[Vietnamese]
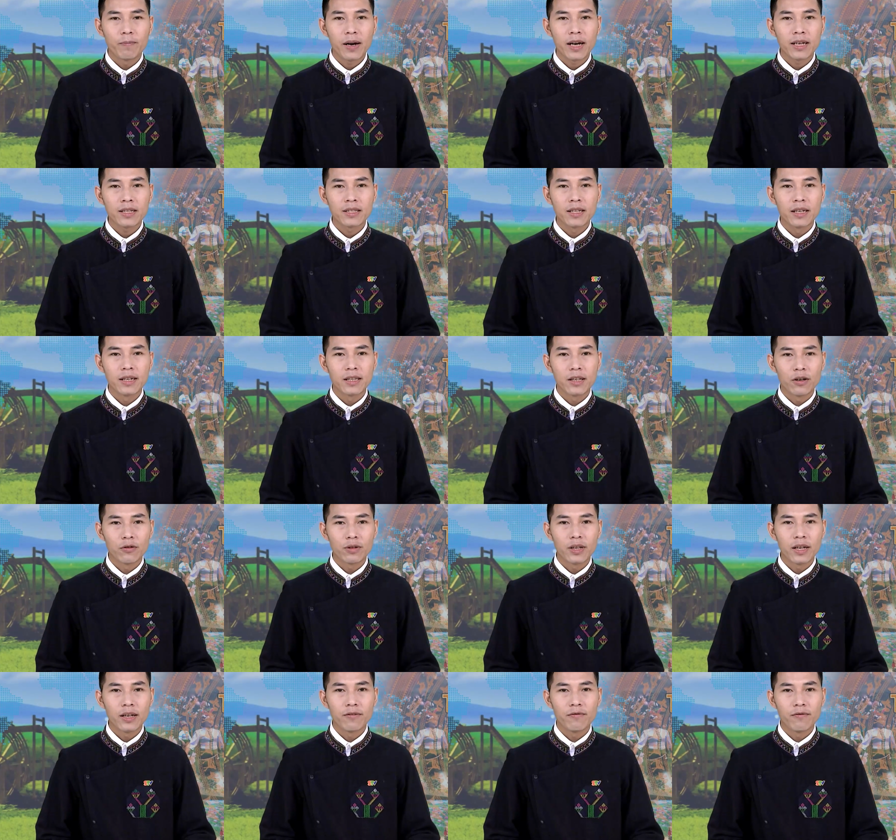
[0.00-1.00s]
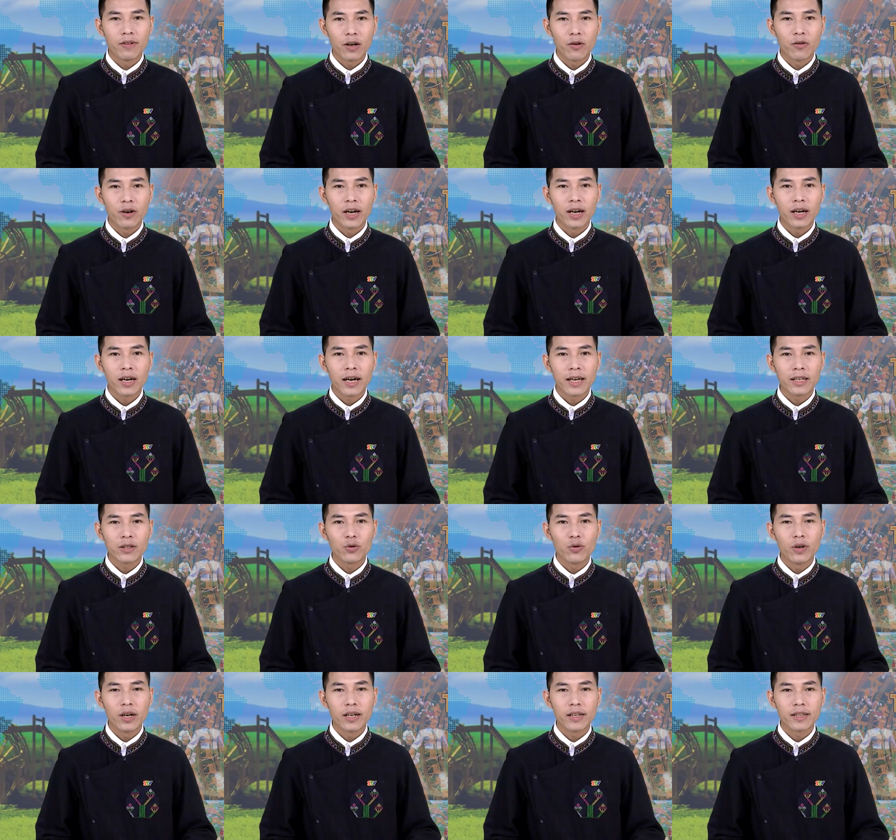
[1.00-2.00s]
pa sở thông tin văn hóa cánh
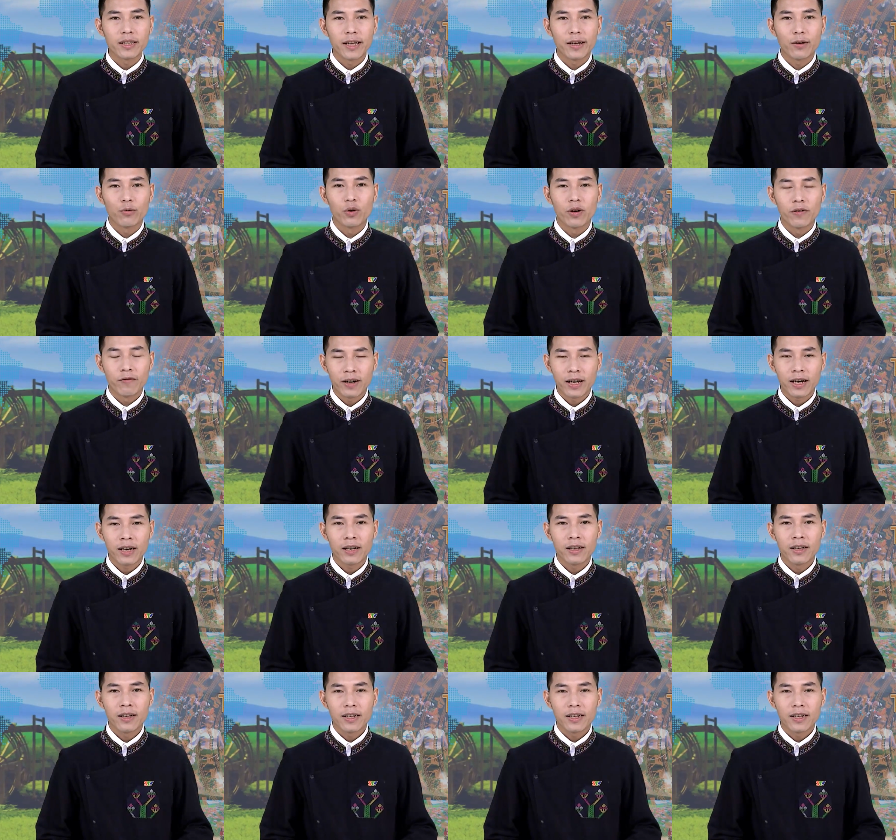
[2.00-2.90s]
du lịch tỉnh Hủa Phan,